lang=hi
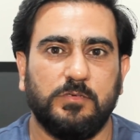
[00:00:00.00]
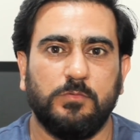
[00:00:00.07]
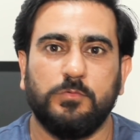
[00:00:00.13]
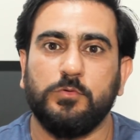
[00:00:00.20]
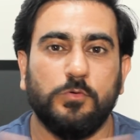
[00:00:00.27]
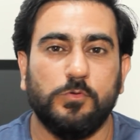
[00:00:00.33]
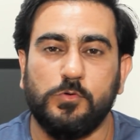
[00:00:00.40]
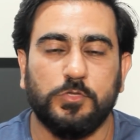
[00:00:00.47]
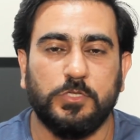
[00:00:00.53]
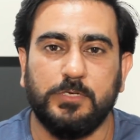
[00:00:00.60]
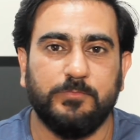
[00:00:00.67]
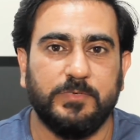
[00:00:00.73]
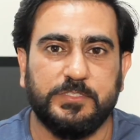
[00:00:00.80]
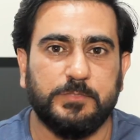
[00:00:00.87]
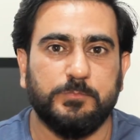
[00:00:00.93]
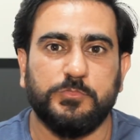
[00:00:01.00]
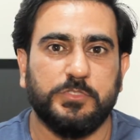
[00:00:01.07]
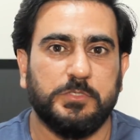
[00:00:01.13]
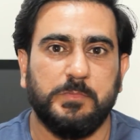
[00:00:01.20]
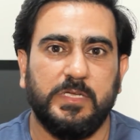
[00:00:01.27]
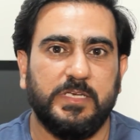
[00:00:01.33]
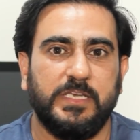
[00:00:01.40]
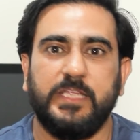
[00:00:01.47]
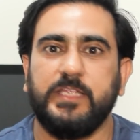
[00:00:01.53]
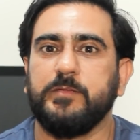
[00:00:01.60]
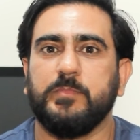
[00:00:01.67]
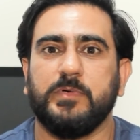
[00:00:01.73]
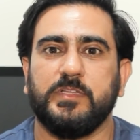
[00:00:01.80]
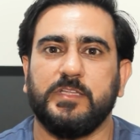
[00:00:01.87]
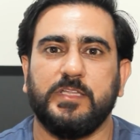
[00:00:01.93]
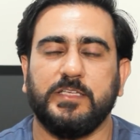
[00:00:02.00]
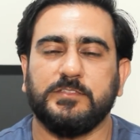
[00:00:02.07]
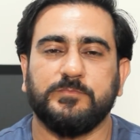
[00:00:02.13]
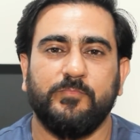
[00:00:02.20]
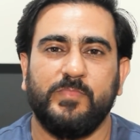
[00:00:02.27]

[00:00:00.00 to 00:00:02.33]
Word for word: उन लोगों को तो हम वैसे मुसलमान नहीं मानते